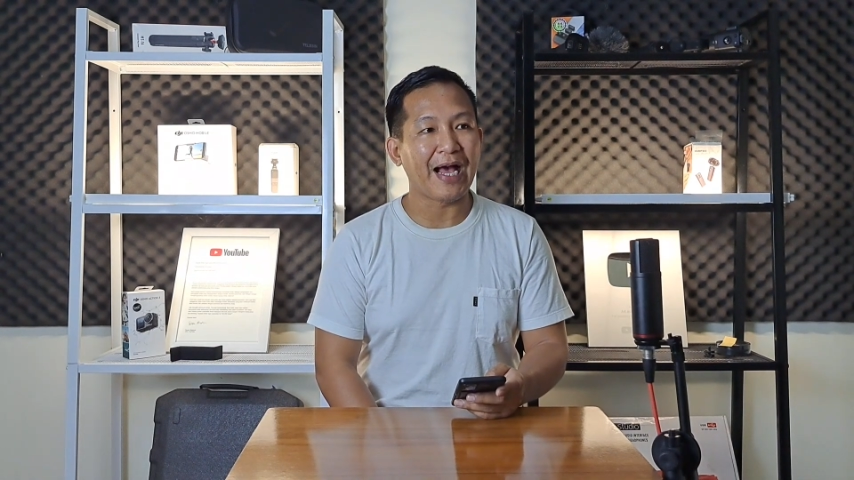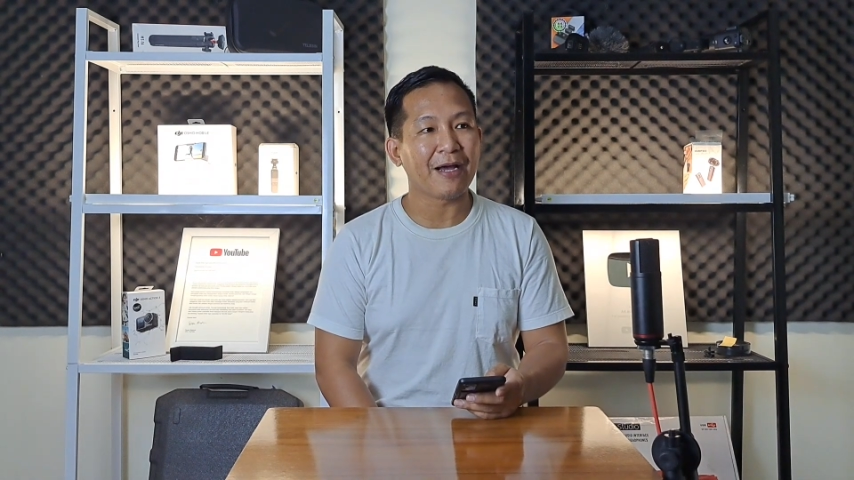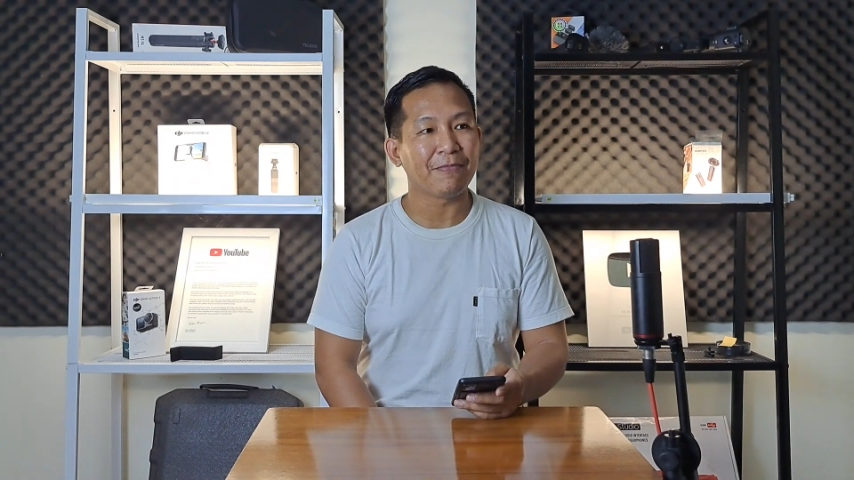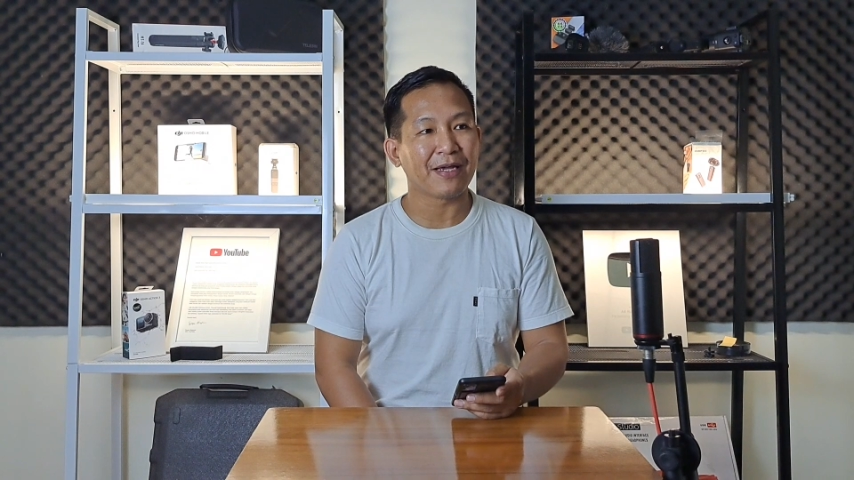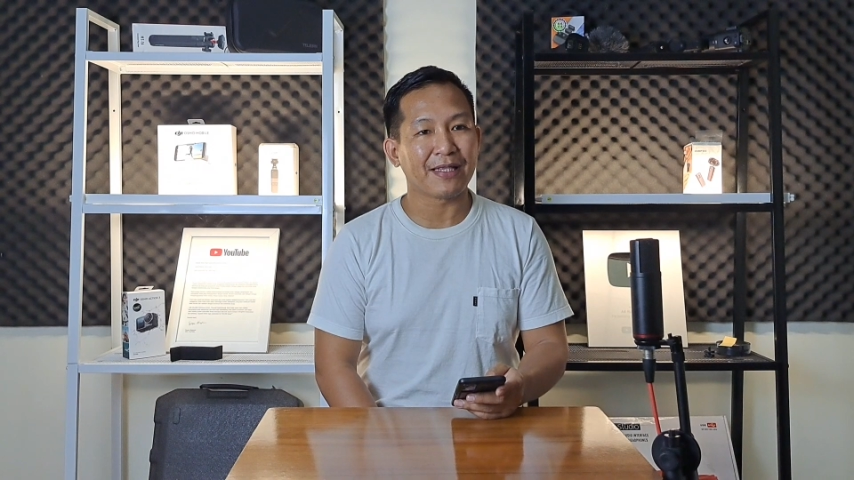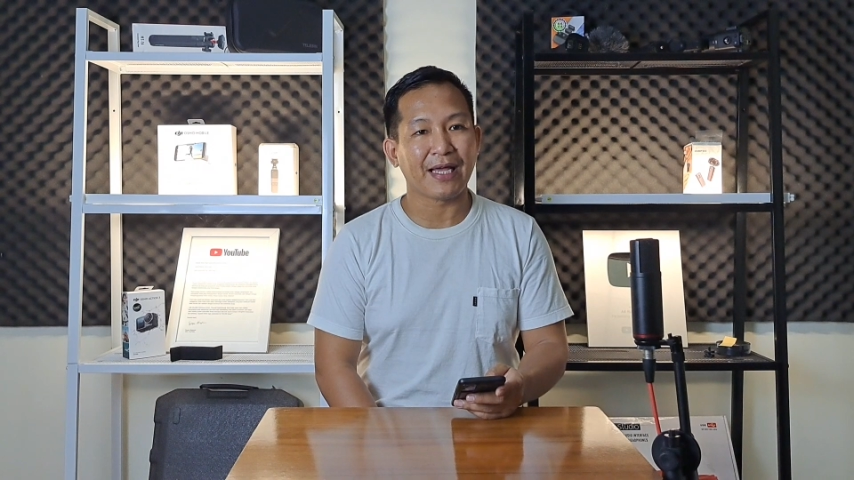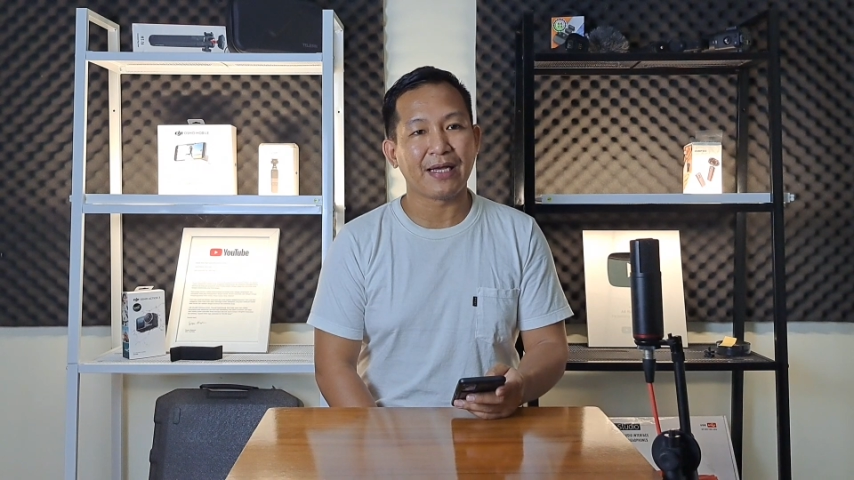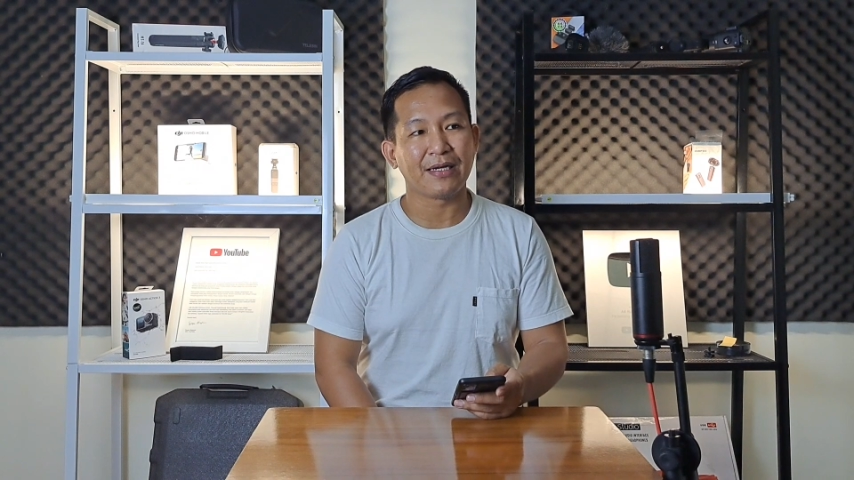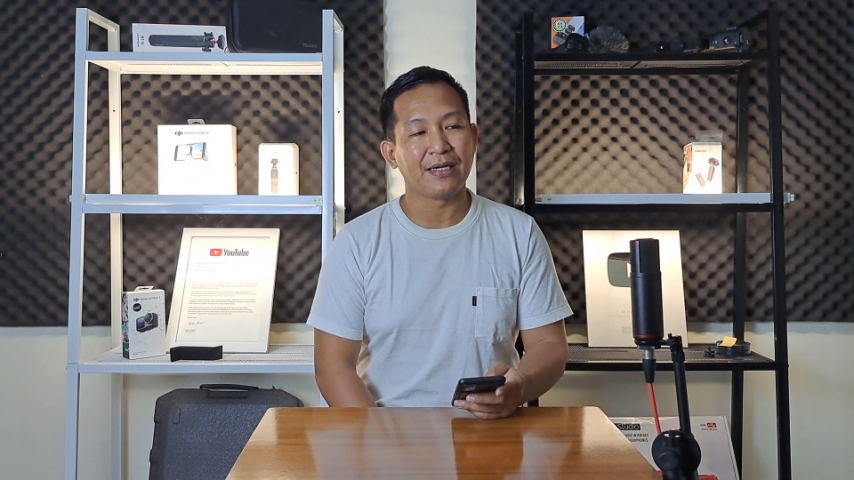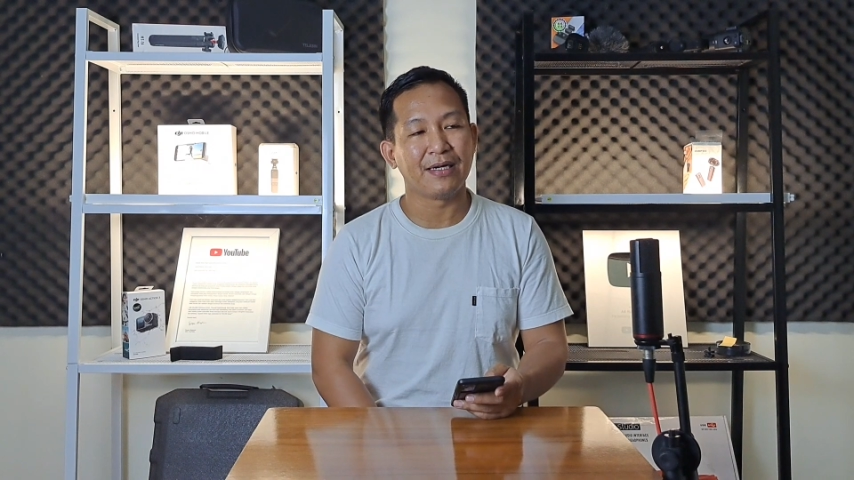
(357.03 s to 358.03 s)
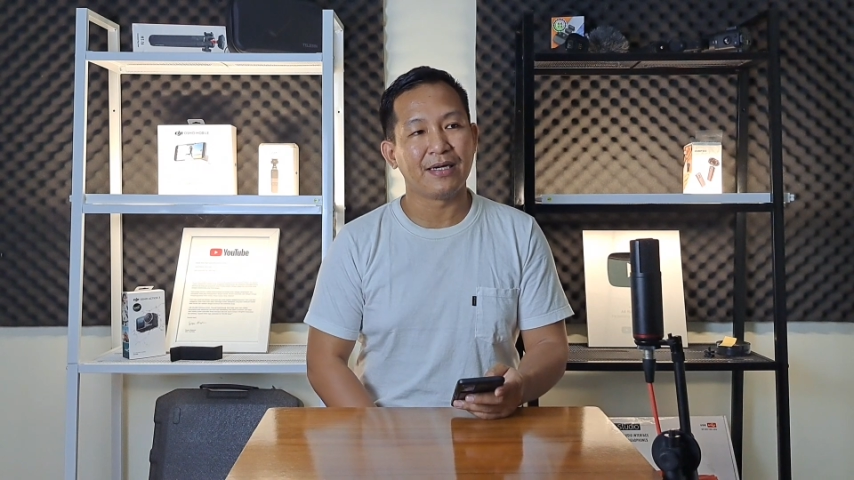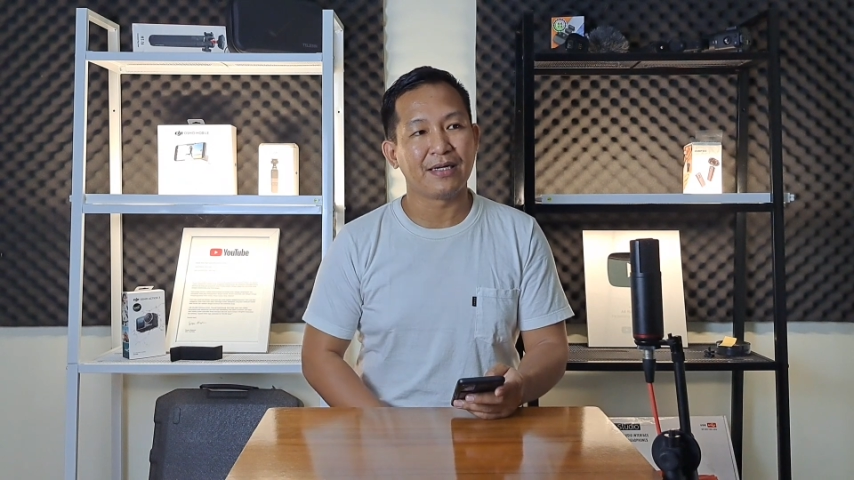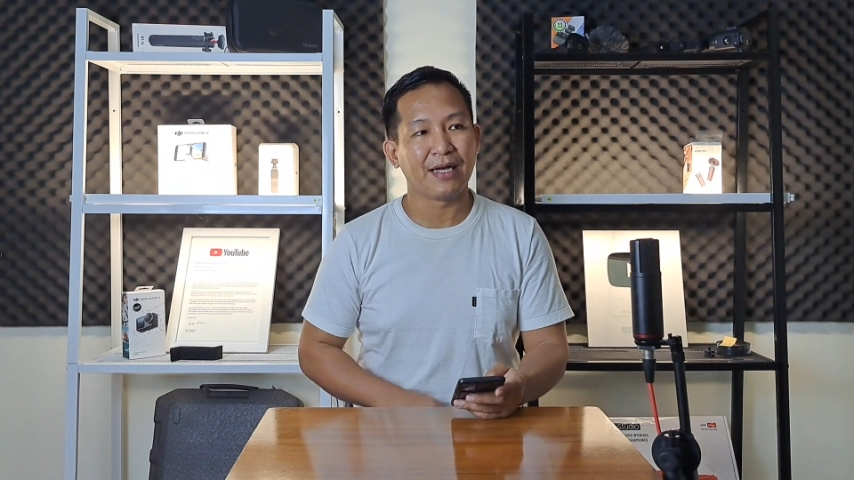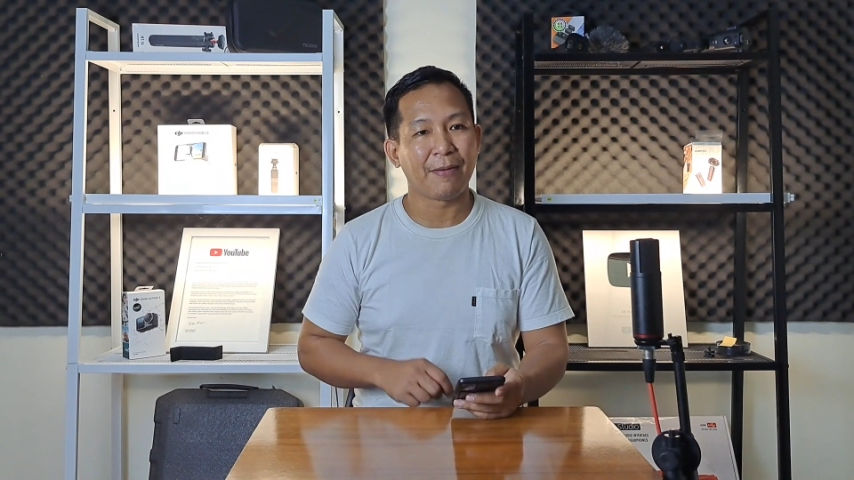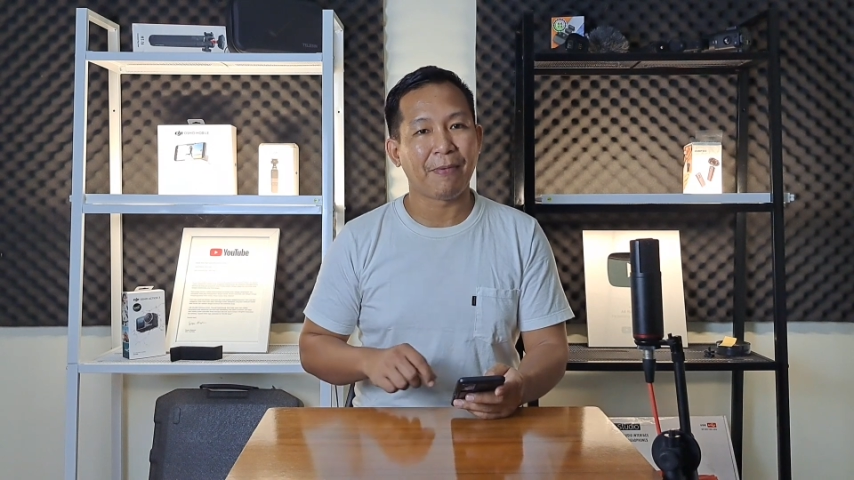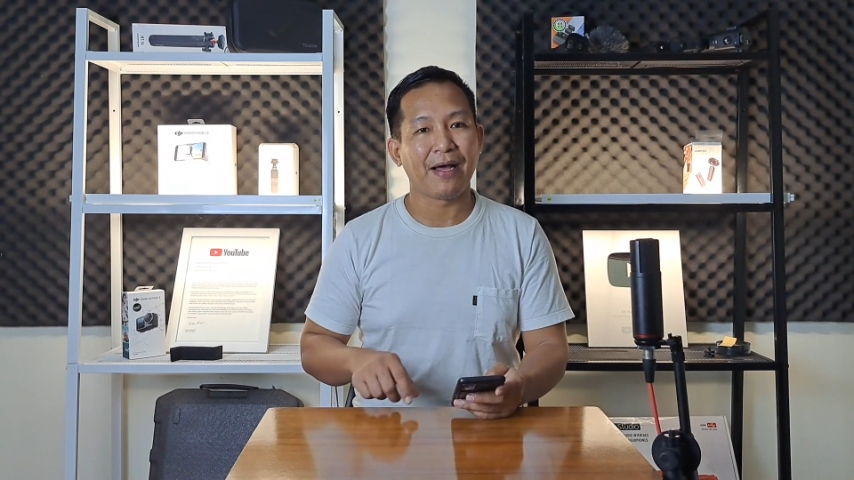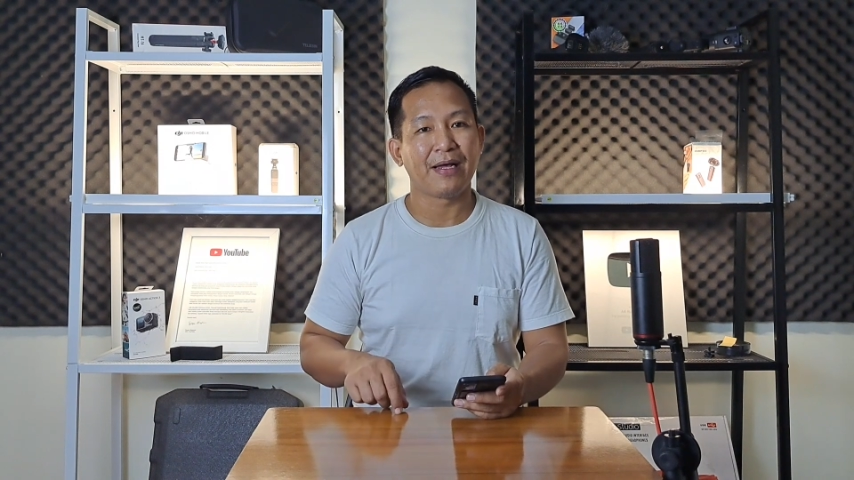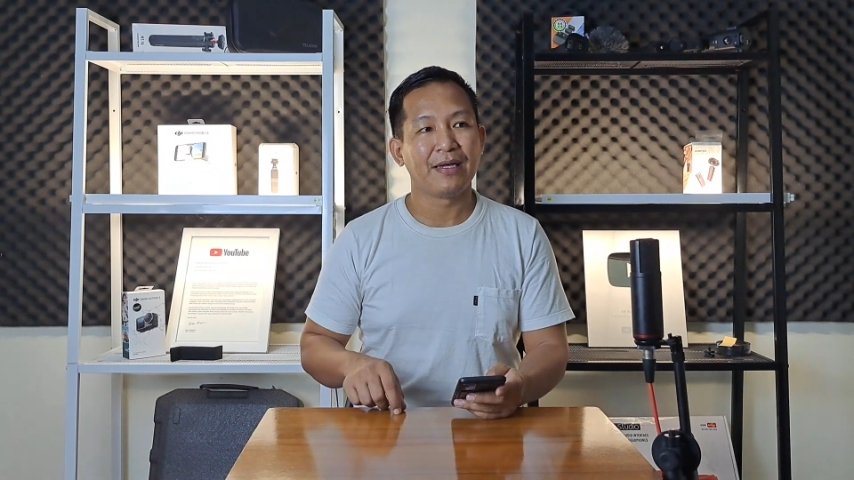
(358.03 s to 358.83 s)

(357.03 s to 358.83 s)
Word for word: Anggaplah kita uh, apa